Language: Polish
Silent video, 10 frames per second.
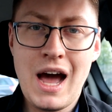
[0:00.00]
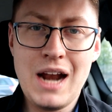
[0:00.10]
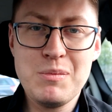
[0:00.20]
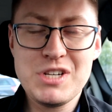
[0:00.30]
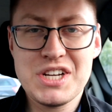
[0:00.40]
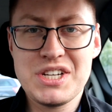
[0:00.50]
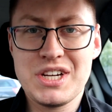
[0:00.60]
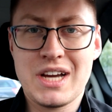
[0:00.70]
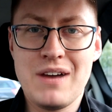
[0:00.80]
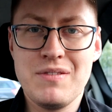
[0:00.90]
ale myślę, że
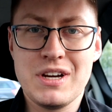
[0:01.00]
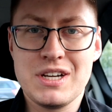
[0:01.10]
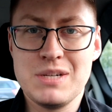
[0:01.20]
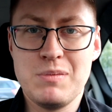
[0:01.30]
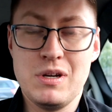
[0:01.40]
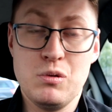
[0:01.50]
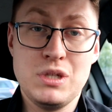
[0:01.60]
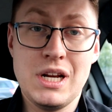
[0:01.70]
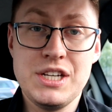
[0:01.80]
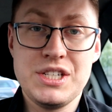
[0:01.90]
ciekawych, żeby
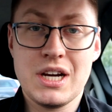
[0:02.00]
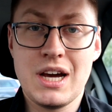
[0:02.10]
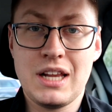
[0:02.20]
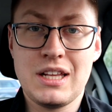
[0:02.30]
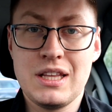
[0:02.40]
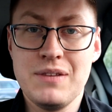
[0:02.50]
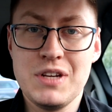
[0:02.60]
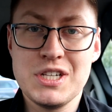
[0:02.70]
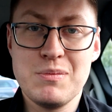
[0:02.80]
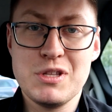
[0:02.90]
udzielić się
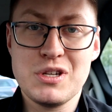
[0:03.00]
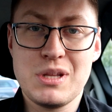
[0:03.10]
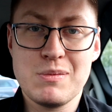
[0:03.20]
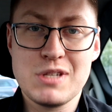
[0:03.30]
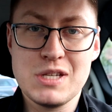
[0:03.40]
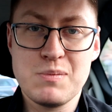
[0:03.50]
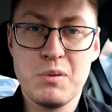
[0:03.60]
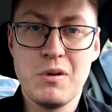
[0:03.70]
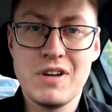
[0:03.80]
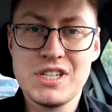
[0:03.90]
charytatywnie, żeby tam sobie
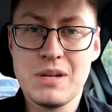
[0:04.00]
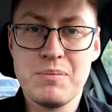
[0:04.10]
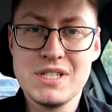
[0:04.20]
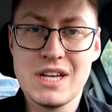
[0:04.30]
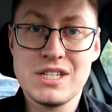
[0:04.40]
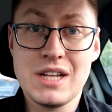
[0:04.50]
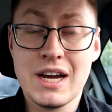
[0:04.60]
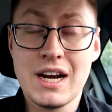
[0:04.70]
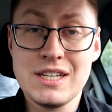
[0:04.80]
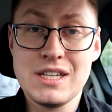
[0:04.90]
spróbować napisać,
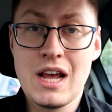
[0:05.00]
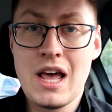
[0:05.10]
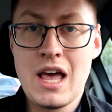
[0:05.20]
nagrać,